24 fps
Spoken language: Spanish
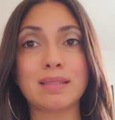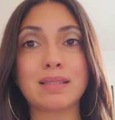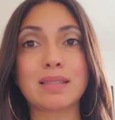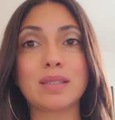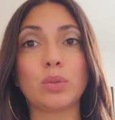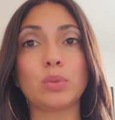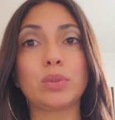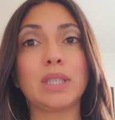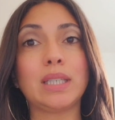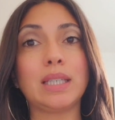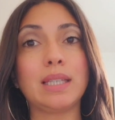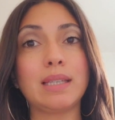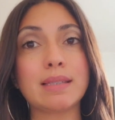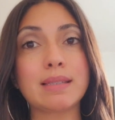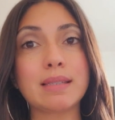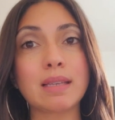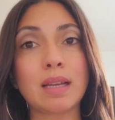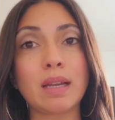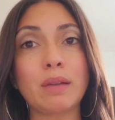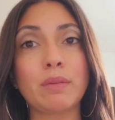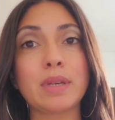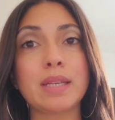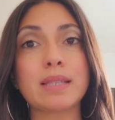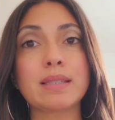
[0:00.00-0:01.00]
se utilizan
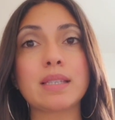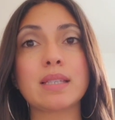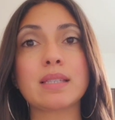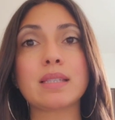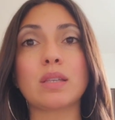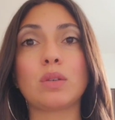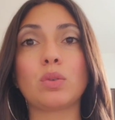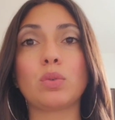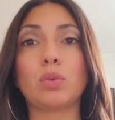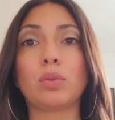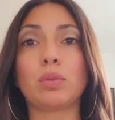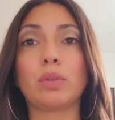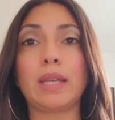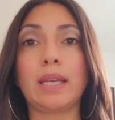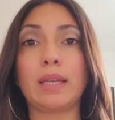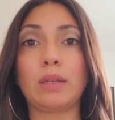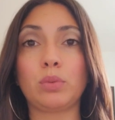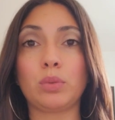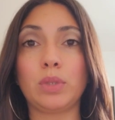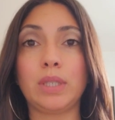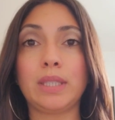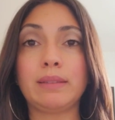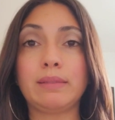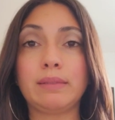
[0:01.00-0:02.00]
a veces en
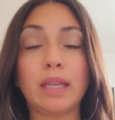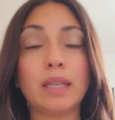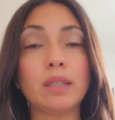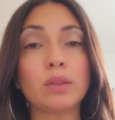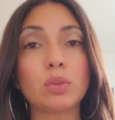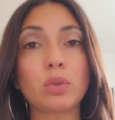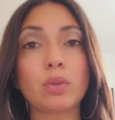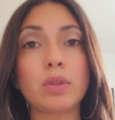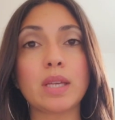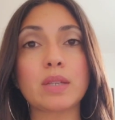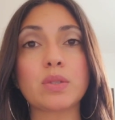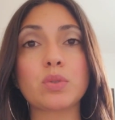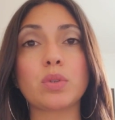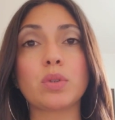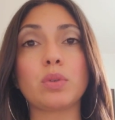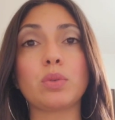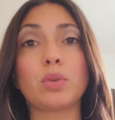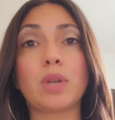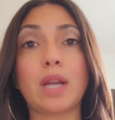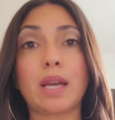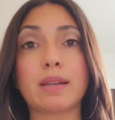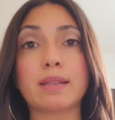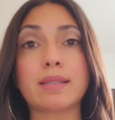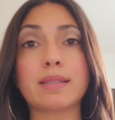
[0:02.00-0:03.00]
un intento de
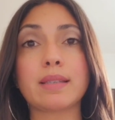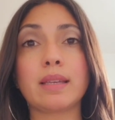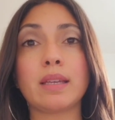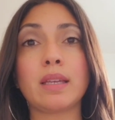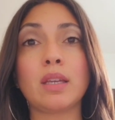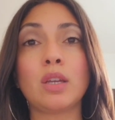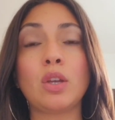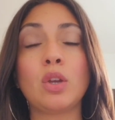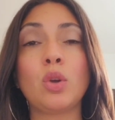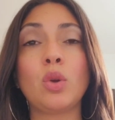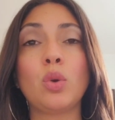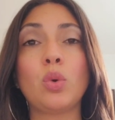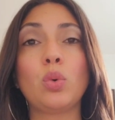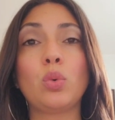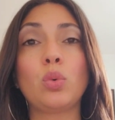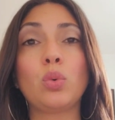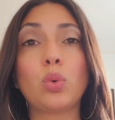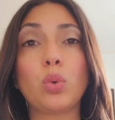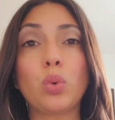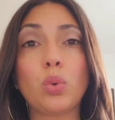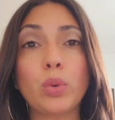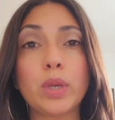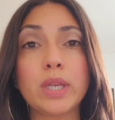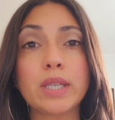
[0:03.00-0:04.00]
asegurarse un
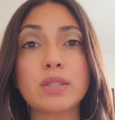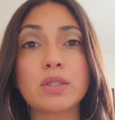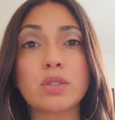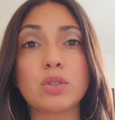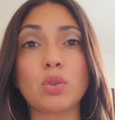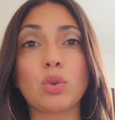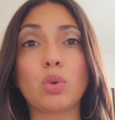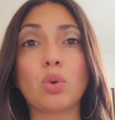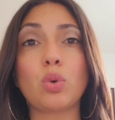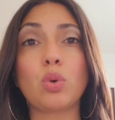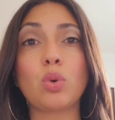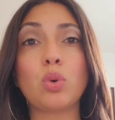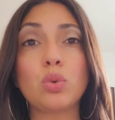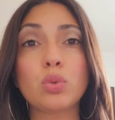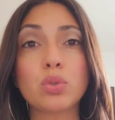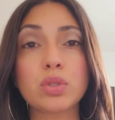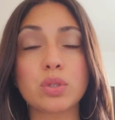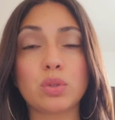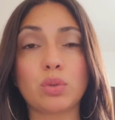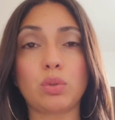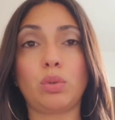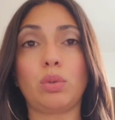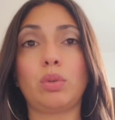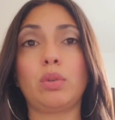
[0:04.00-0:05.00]
juicio
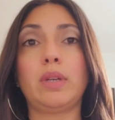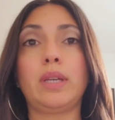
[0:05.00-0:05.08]
justo,